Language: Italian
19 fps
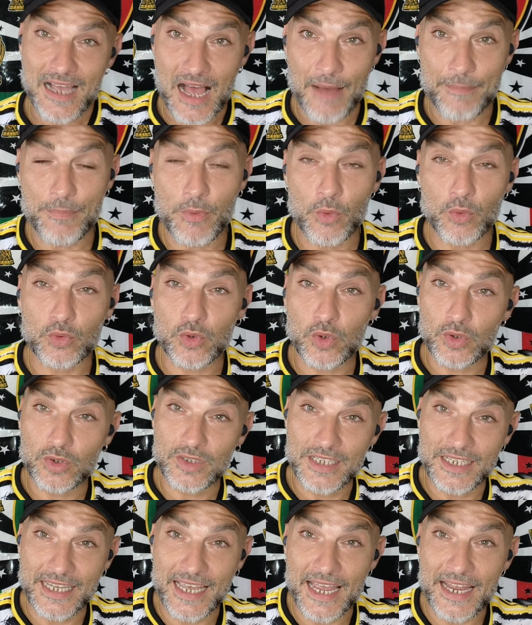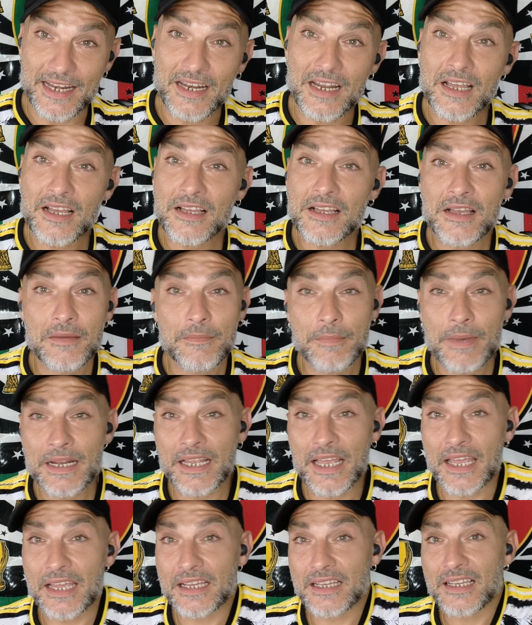appunto di Ken
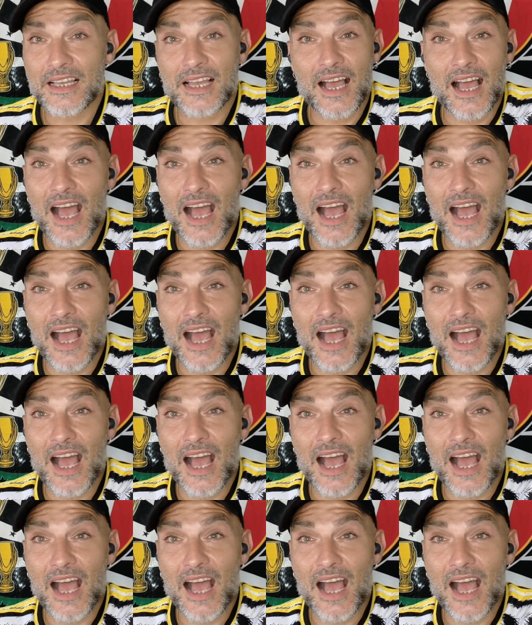perché